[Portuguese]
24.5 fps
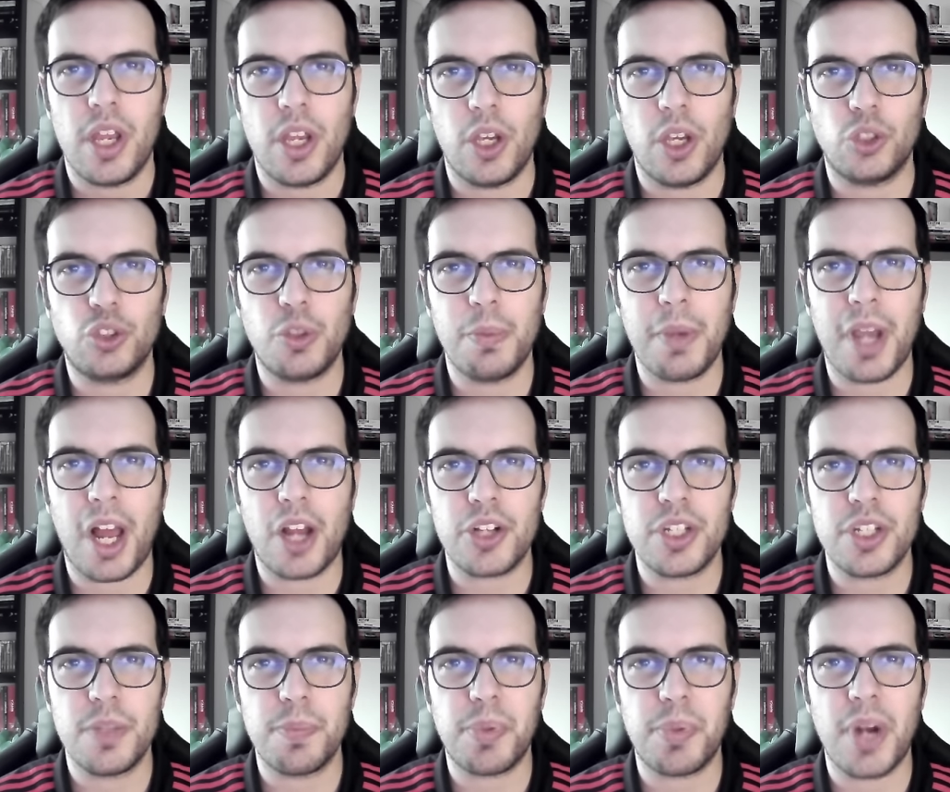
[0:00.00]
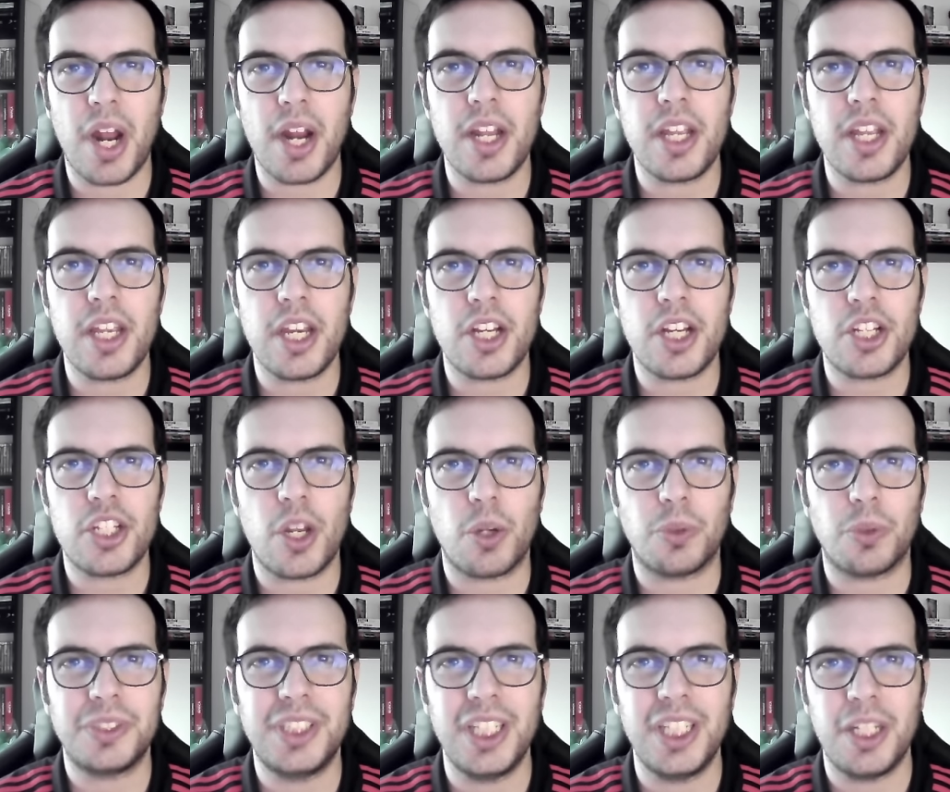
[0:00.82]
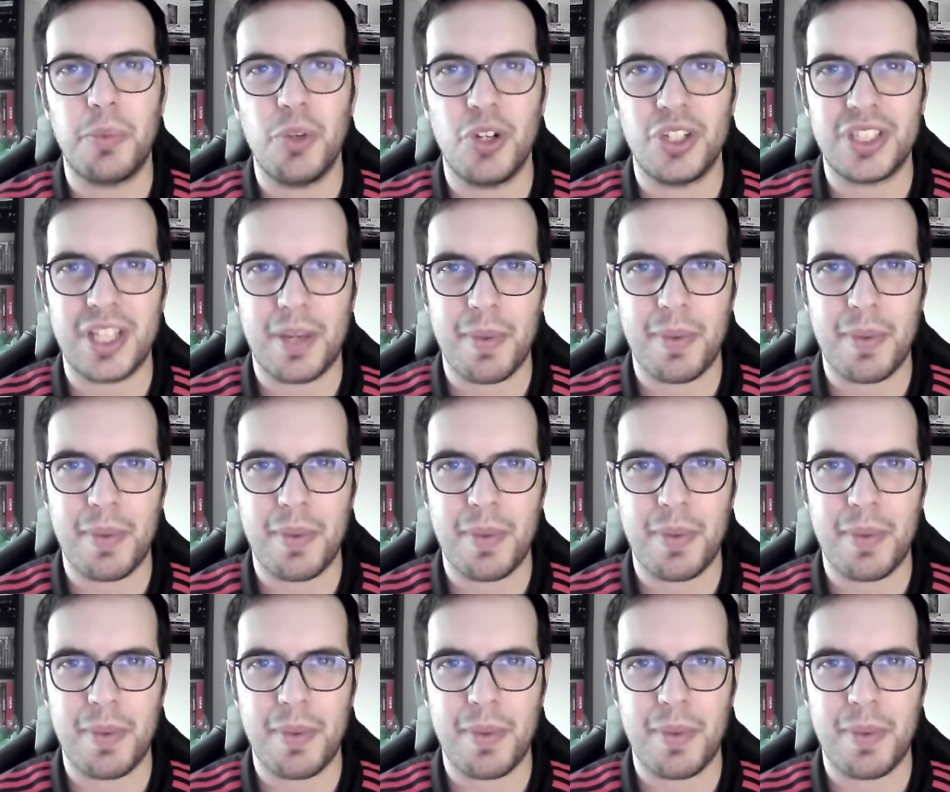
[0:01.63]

Eu sou Miguel Alexandre Pereira e este é o 5 Minutos à